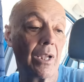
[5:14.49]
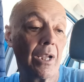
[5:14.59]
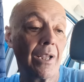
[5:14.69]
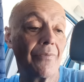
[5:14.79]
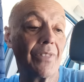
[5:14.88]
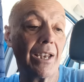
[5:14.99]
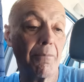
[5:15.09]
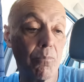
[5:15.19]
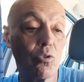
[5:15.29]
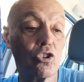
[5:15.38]
del
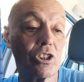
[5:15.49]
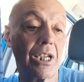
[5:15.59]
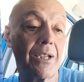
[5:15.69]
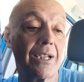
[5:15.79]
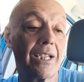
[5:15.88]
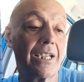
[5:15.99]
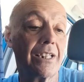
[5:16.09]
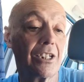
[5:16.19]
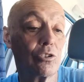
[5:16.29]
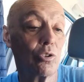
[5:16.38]
embuste y
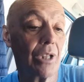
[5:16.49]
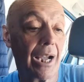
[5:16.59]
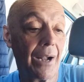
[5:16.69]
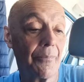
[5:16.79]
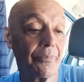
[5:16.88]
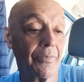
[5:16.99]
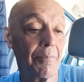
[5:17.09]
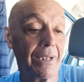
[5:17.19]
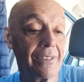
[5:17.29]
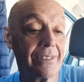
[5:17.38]
de toda
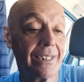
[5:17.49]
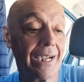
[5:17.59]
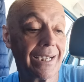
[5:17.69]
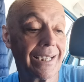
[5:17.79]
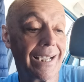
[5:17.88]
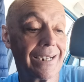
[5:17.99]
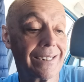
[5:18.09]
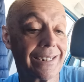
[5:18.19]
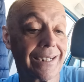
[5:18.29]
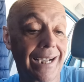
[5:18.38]
mentira que
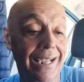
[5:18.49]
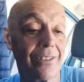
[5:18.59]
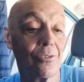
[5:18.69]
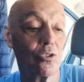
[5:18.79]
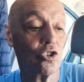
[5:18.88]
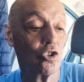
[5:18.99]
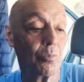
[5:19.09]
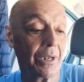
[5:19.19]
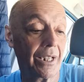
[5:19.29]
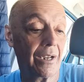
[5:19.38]
has caído
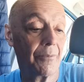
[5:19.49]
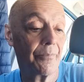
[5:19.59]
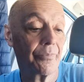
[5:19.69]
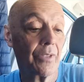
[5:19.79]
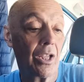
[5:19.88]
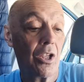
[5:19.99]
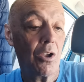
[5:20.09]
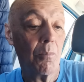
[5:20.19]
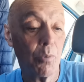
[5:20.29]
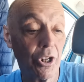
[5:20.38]
sobre él.
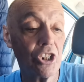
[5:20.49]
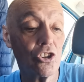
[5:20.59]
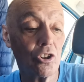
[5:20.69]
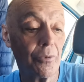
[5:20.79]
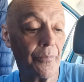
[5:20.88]
Por eso